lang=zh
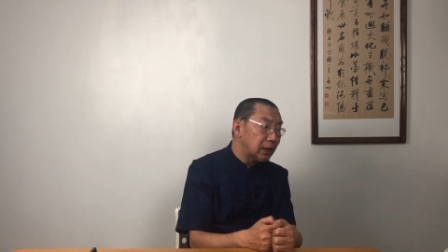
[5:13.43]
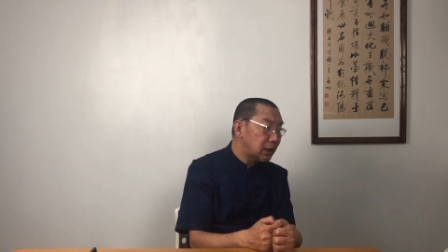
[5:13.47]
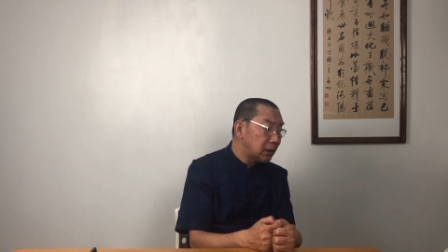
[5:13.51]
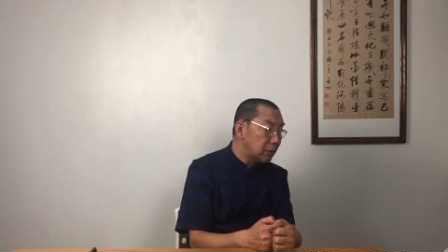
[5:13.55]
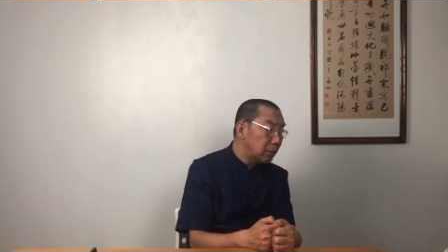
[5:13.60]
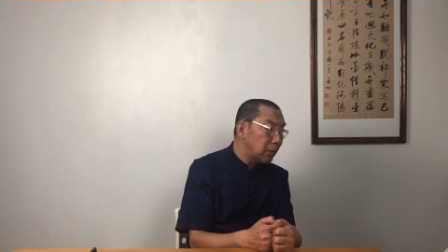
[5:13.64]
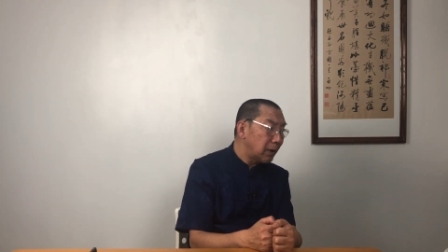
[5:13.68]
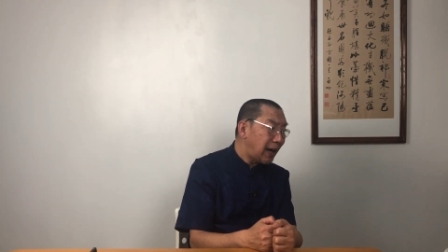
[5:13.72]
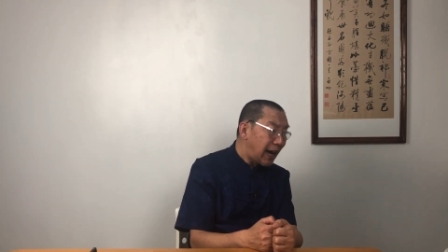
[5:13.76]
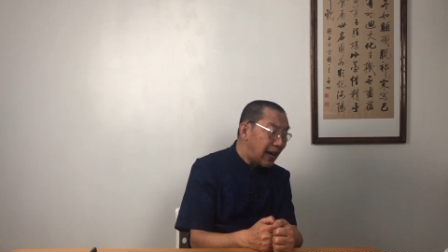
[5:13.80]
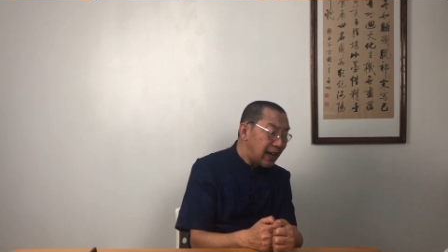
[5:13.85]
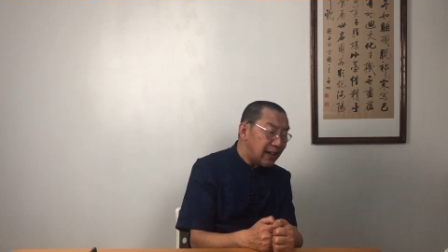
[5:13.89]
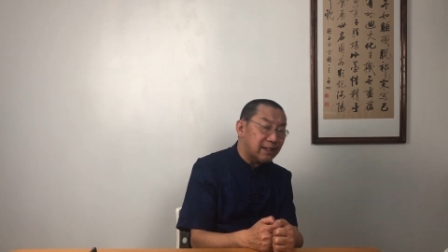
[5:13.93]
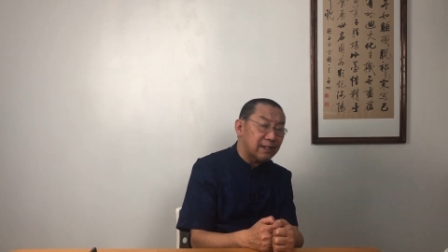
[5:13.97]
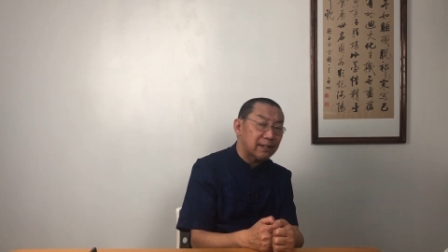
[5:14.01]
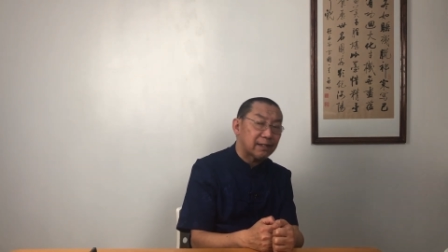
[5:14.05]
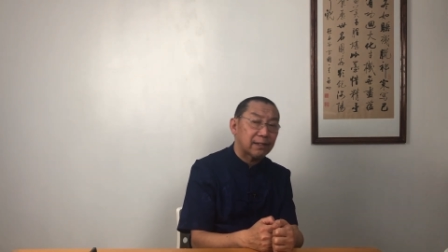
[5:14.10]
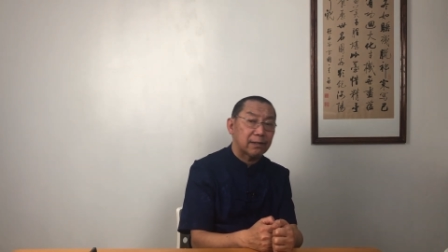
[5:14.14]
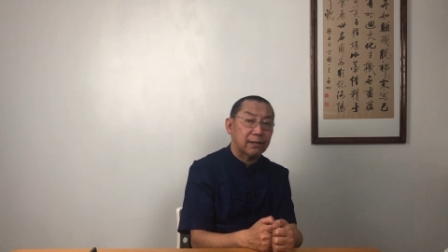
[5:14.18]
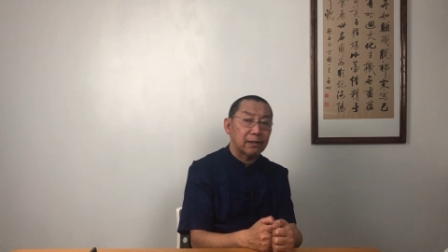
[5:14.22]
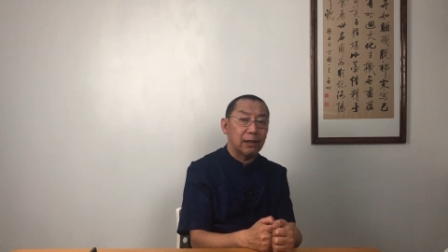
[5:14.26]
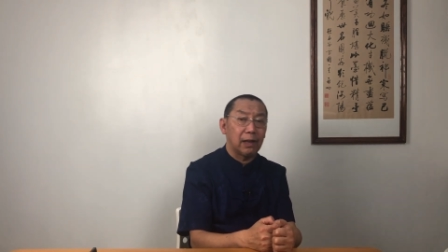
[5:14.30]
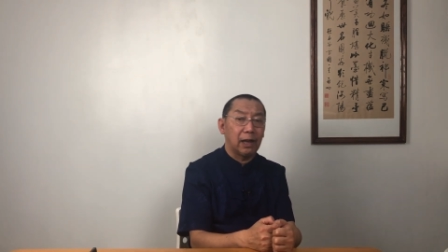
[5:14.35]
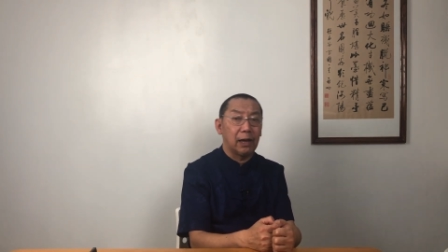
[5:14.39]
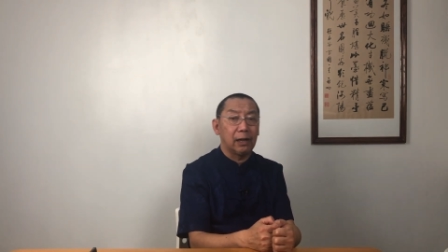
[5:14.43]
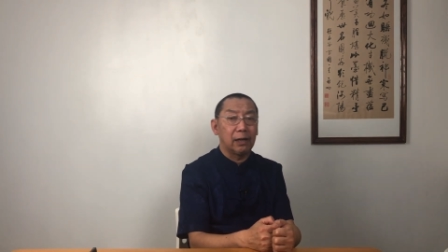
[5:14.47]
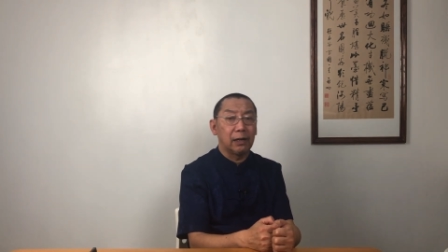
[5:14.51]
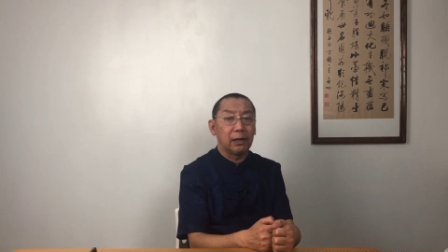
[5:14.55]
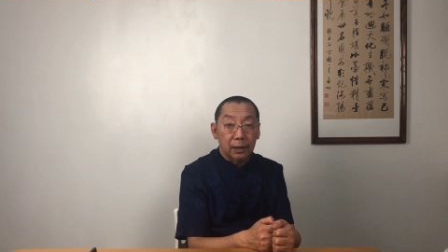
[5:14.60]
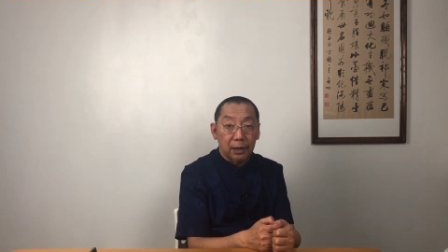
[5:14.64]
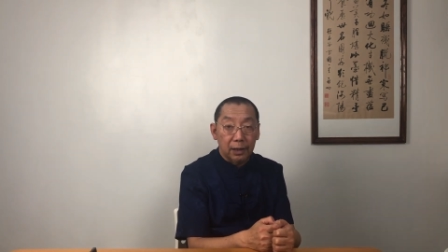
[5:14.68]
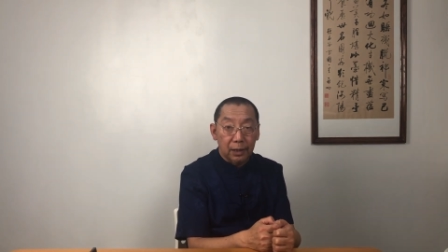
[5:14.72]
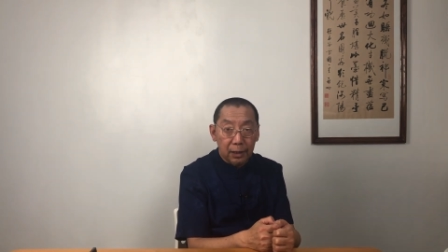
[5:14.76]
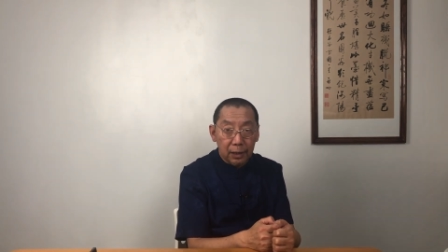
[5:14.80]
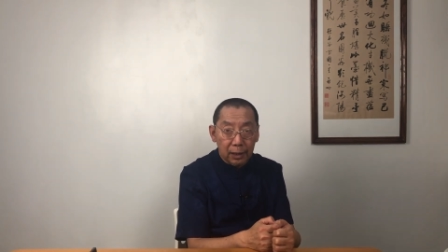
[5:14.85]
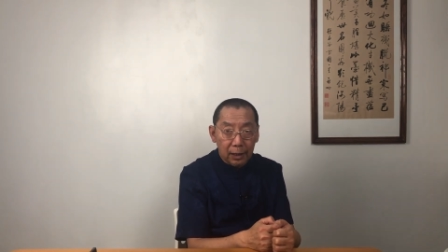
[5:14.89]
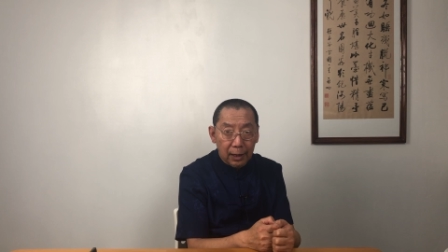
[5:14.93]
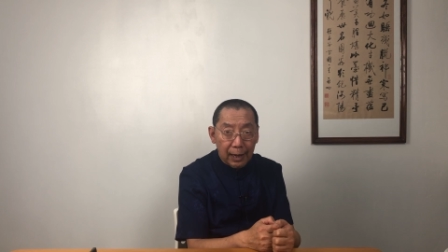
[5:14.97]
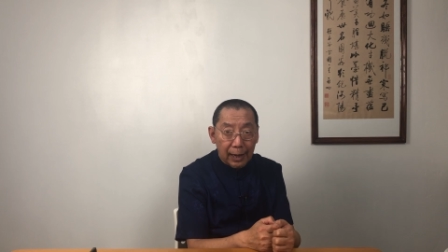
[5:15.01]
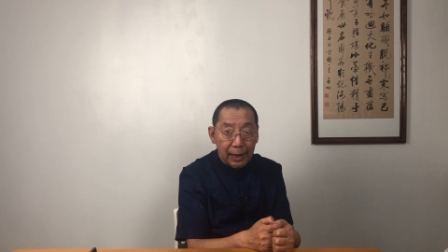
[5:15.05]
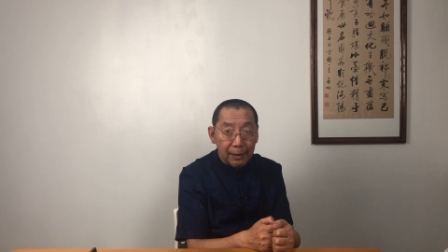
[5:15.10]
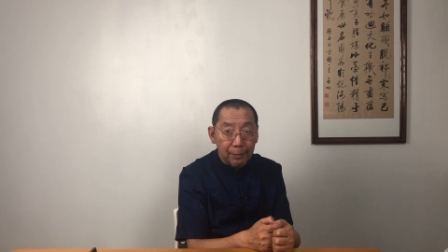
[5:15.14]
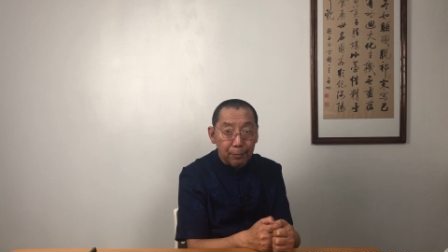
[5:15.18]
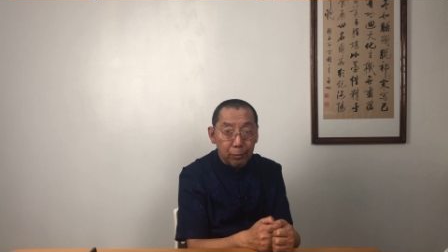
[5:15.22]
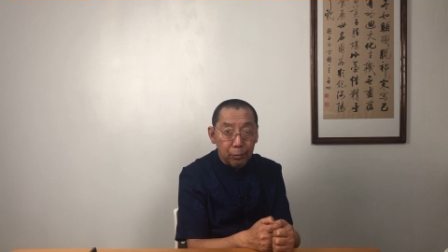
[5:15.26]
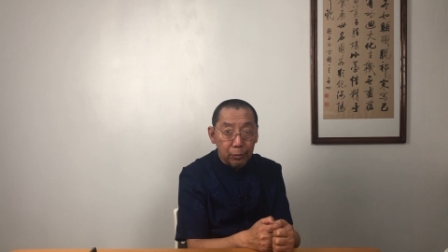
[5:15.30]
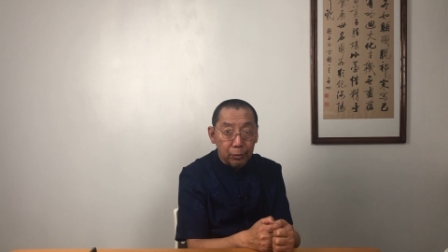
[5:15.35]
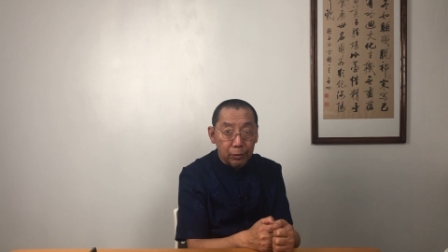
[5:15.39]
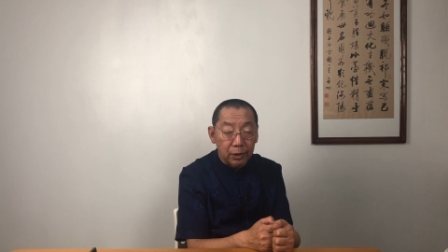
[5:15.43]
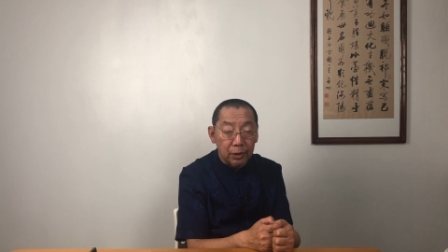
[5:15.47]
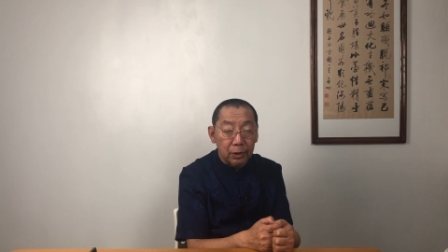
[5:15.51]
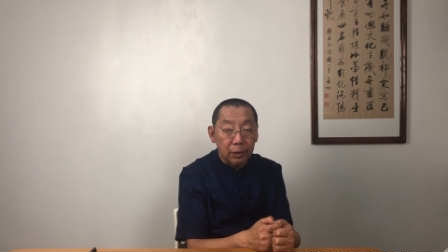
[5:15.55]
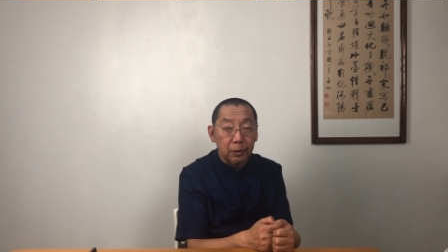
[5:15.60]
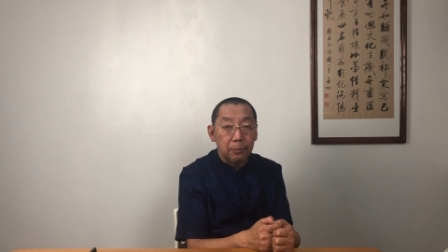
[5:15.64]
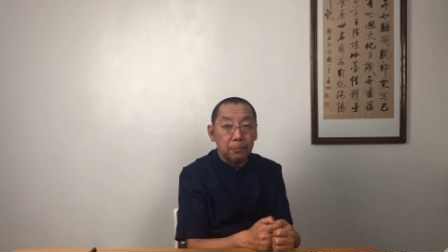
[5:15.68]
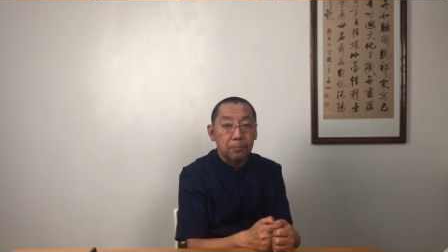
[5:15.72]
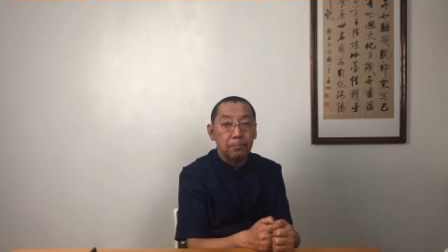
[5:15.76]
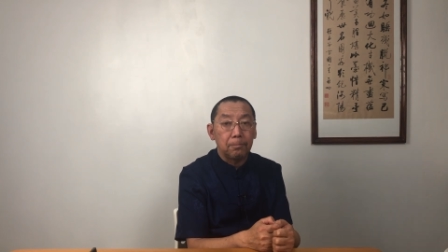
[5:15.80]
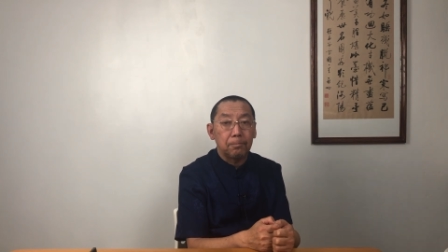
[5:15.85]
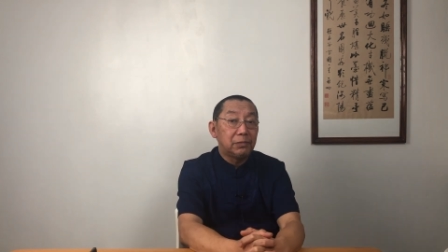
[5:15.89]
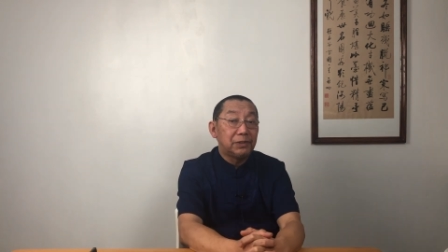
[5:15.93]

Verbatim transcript: 是不是该死啊？一概不知。